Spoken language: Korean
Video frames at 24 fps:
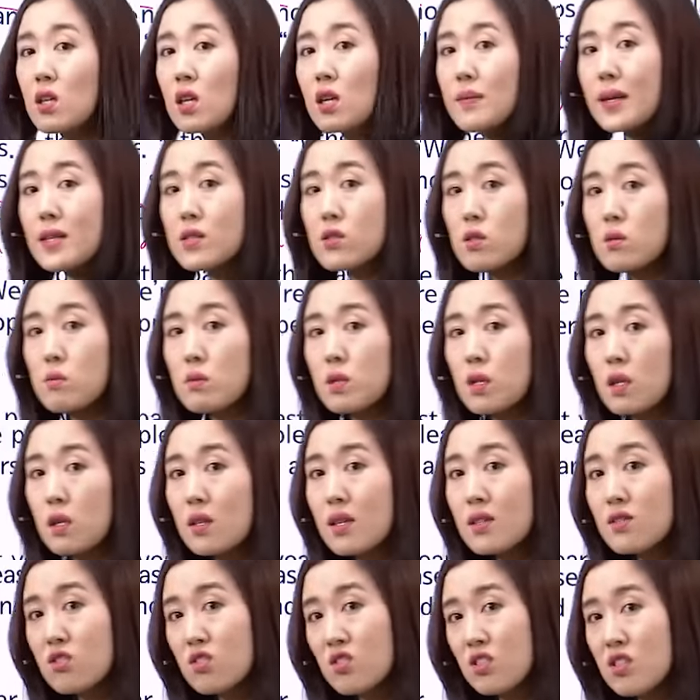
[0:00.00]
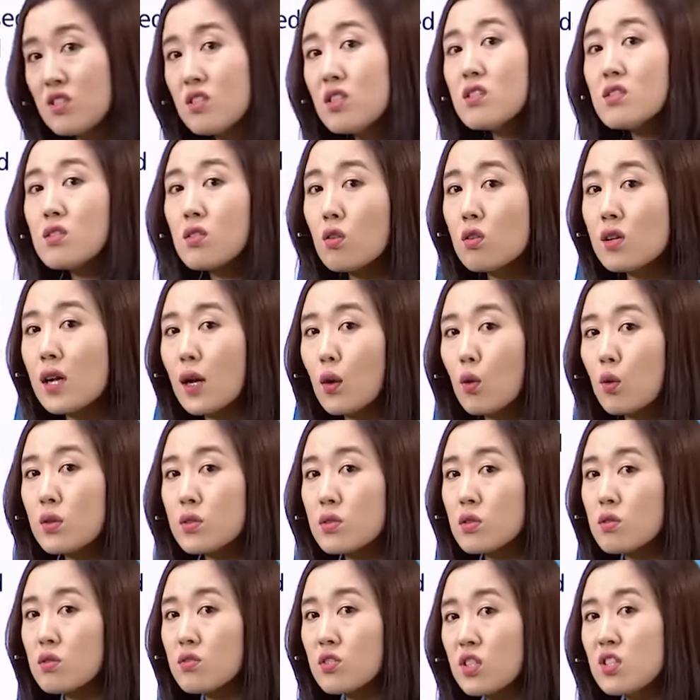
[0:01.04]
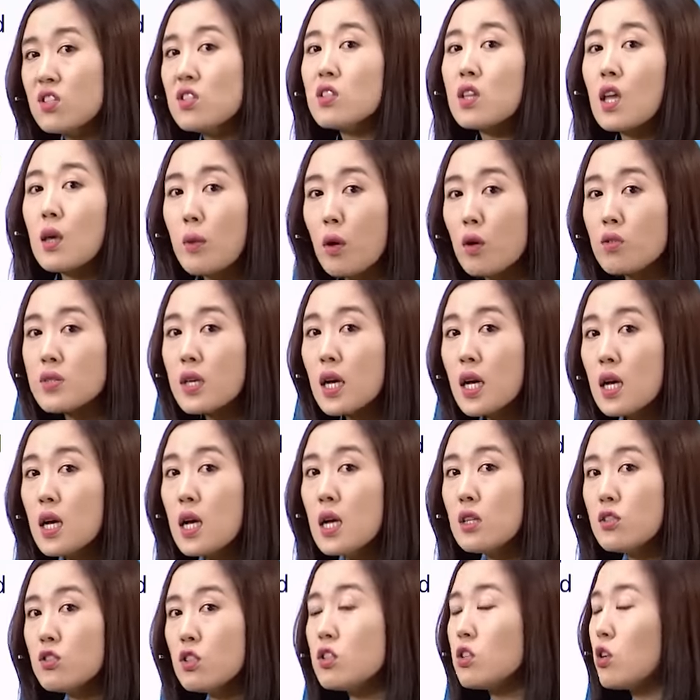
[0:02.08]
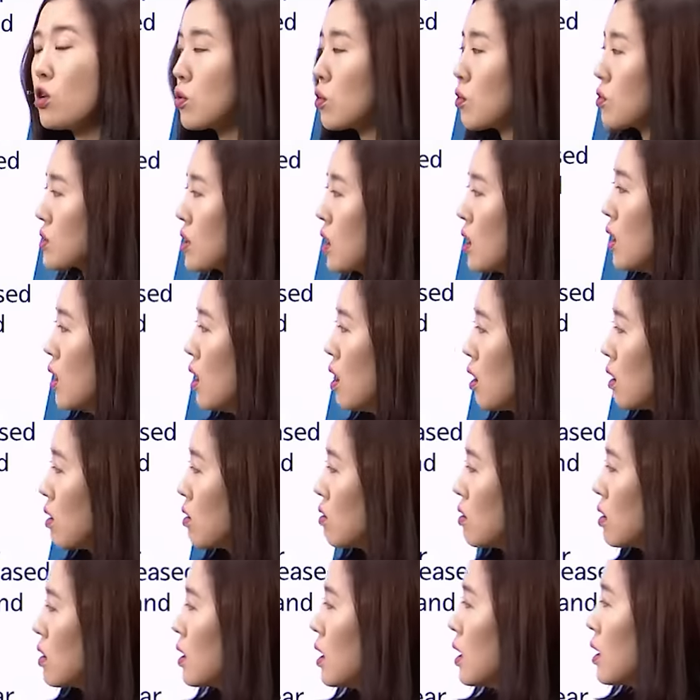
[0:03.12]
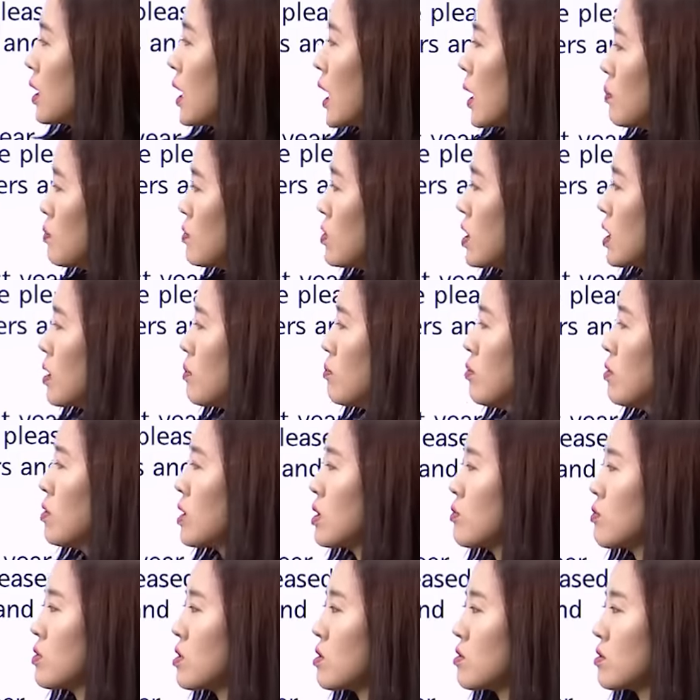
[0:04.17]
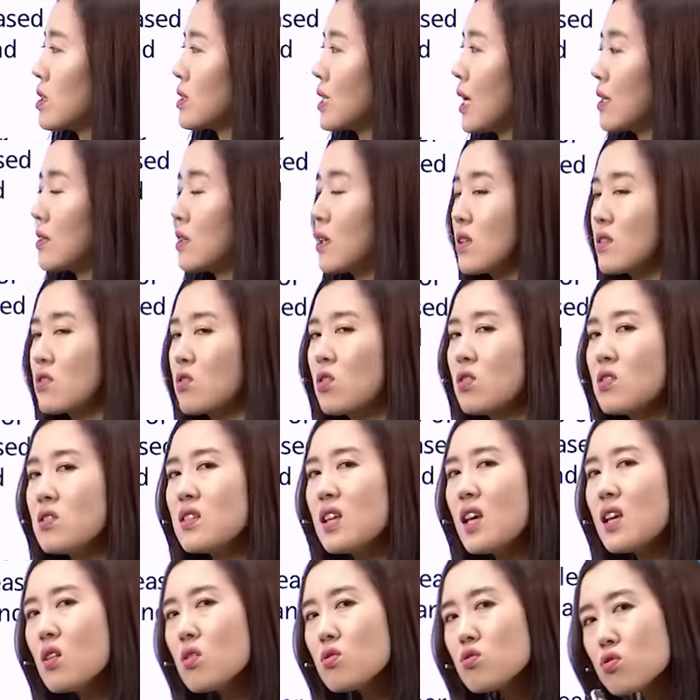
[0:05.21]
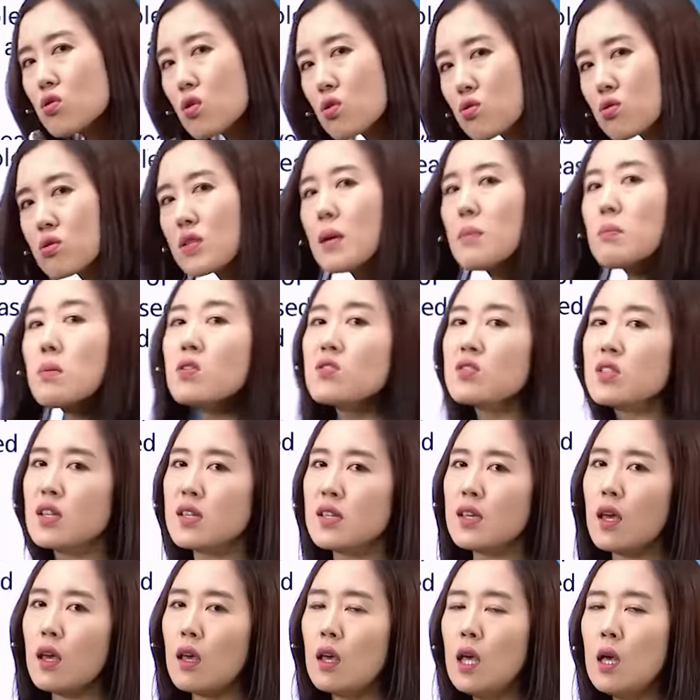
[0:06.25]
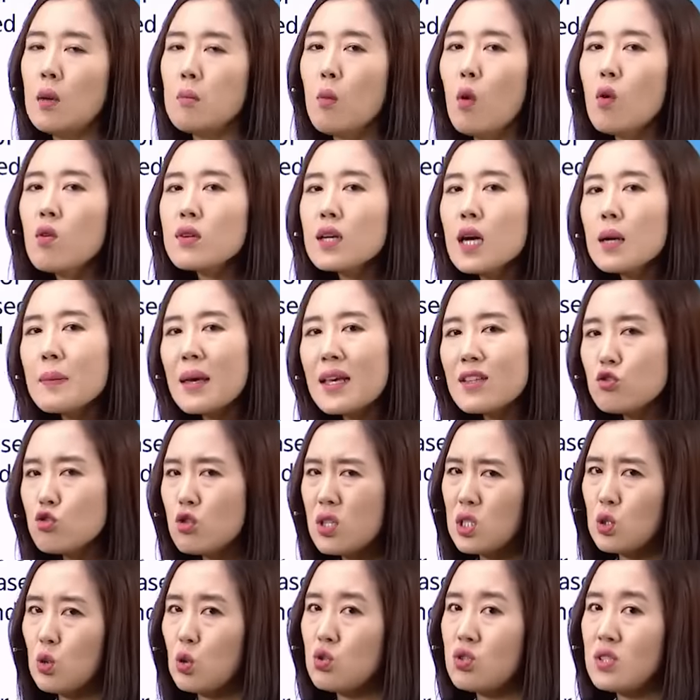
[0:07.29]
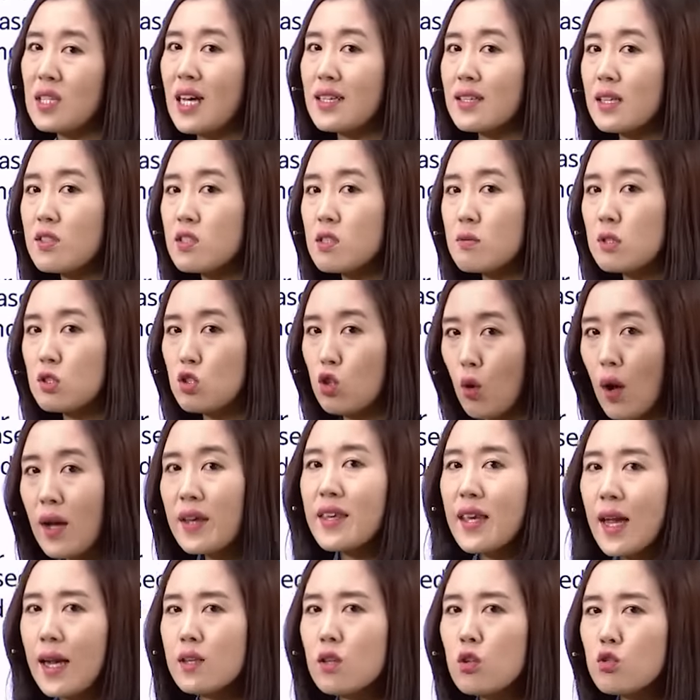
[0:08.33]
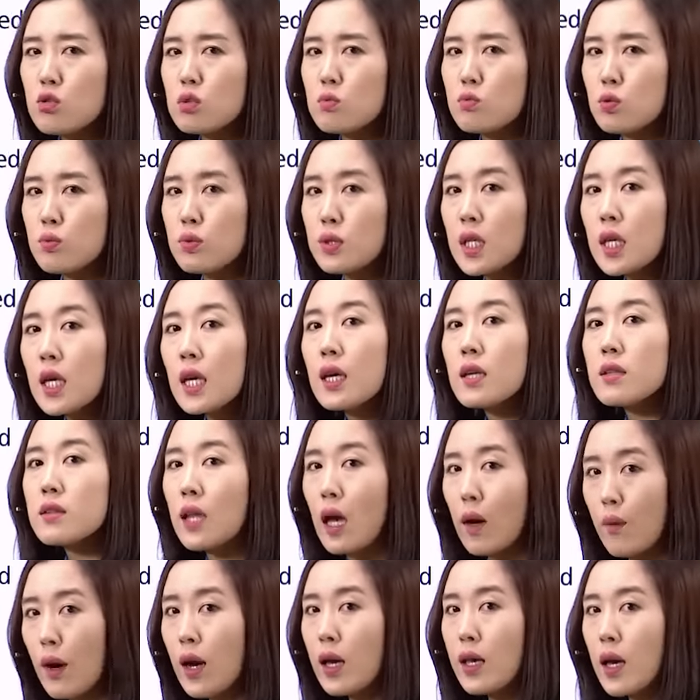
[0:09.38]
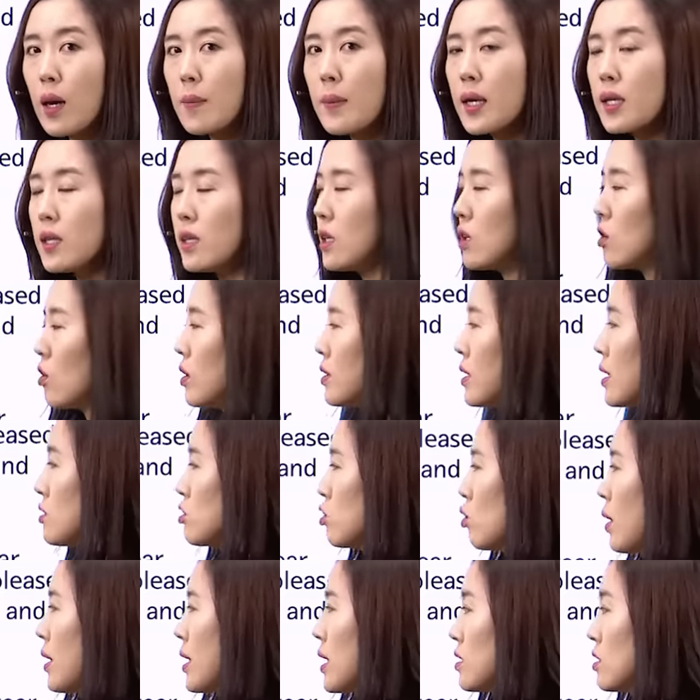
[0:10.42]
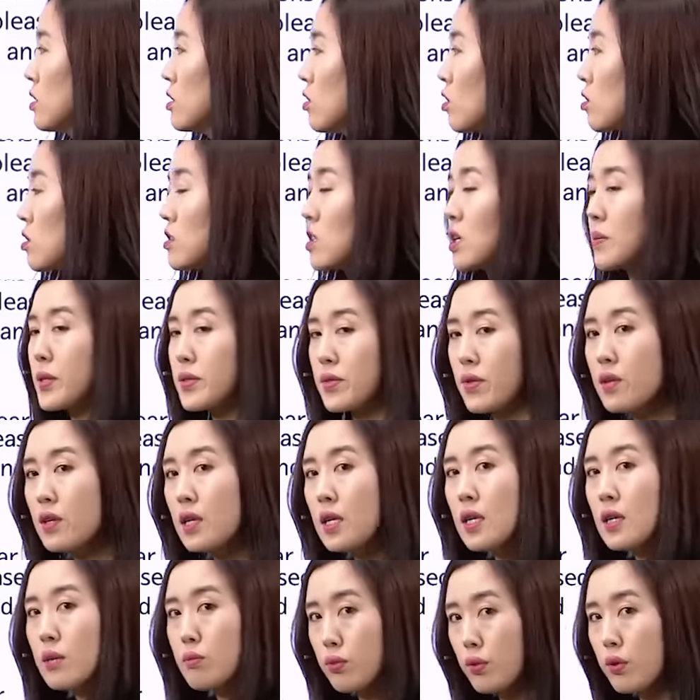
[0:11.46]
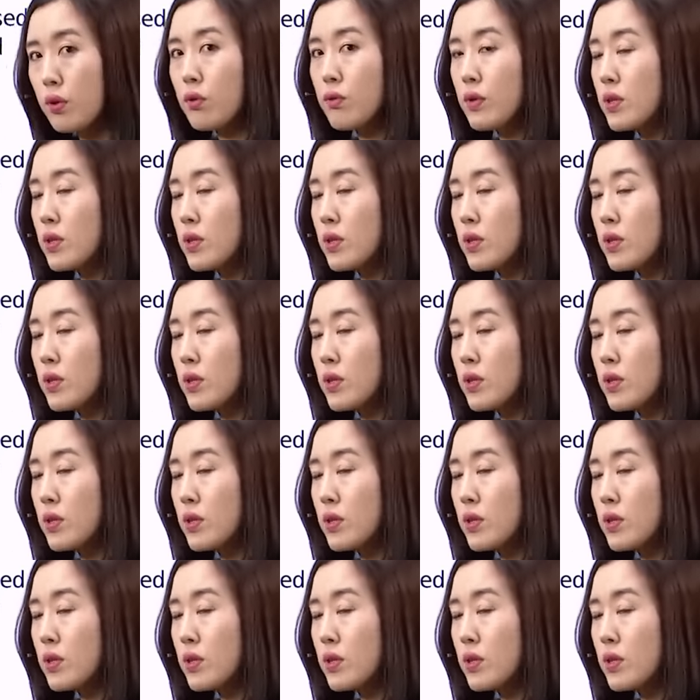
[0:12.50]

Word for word: 때가 많습니다. 그래서 지시성을 갖고 있어서 지시대명사, 지시형용사. 그러니까 갑자기 poor한 result가 나왔다는 건 때려 죽여도 삼 번 자리에 뭔가 매출이 좋지 않았음을 정확히 알려주는 부분이 나와야만 이거에 대한 정확한 근거를 잡아서 poor